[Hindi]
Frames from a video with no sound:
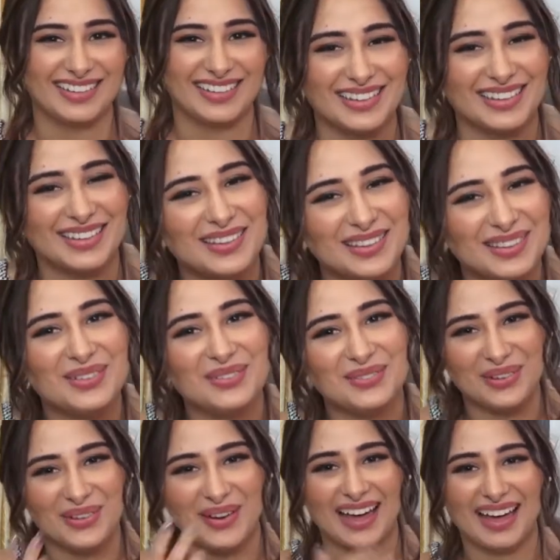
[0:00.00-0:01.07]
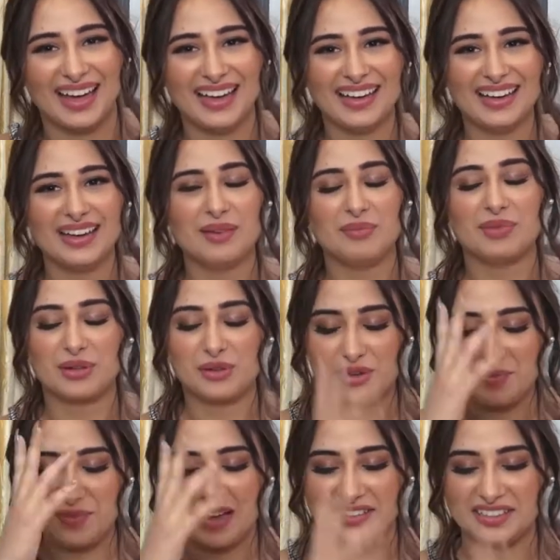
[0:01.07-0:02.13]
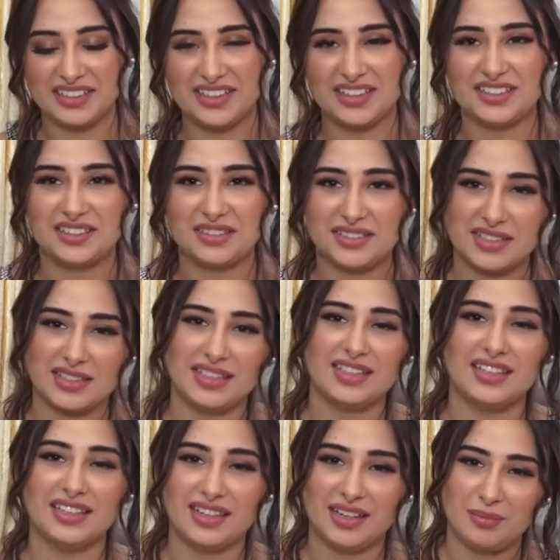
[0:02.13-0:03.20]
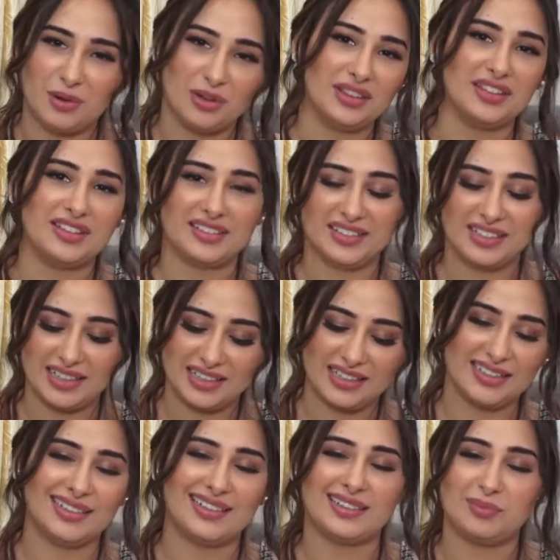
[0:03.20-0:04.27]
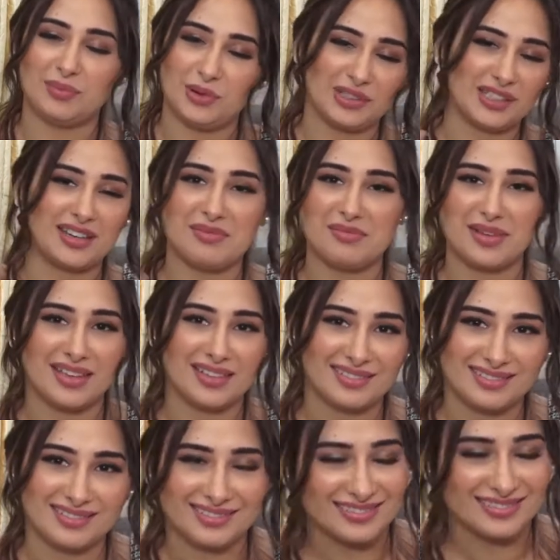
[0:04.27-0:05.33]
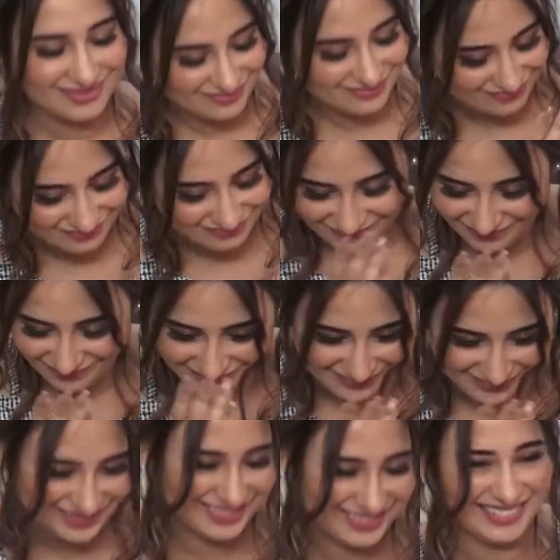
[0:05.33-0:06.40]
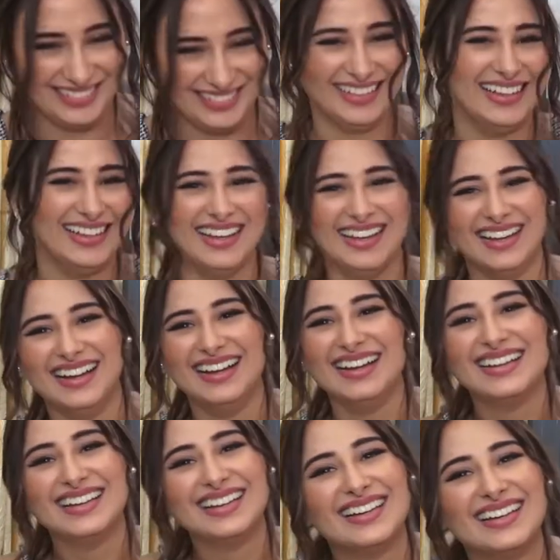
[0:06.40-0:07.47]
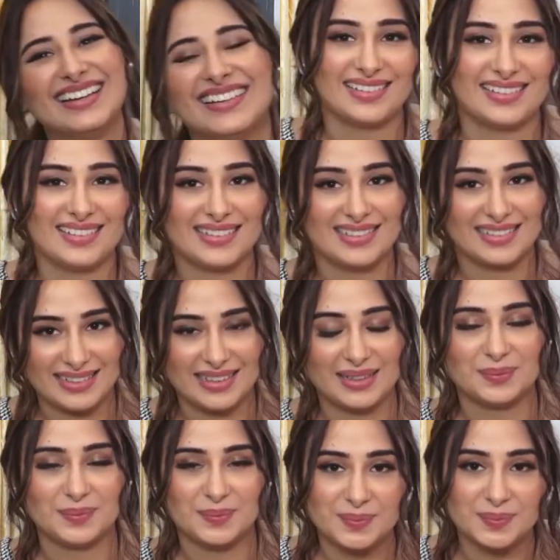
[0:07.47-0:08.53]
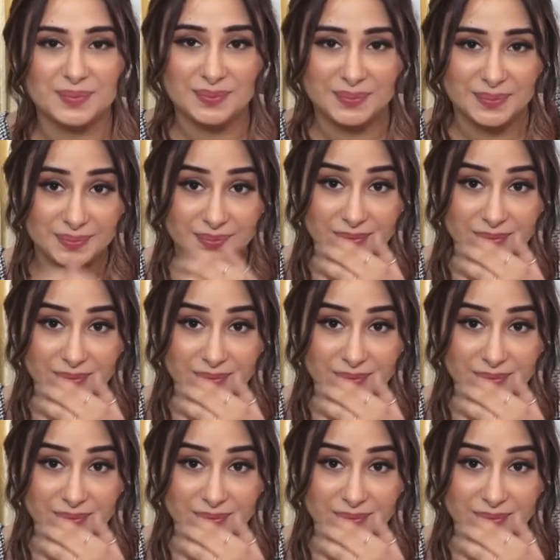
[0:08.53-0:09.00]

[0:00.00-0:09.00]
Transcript: तो वो है पर कोई बात नहीं जिंदगी ने बहुत दर्द दिया ये दर्द बहुत कम है ओके okay. एंड हम um,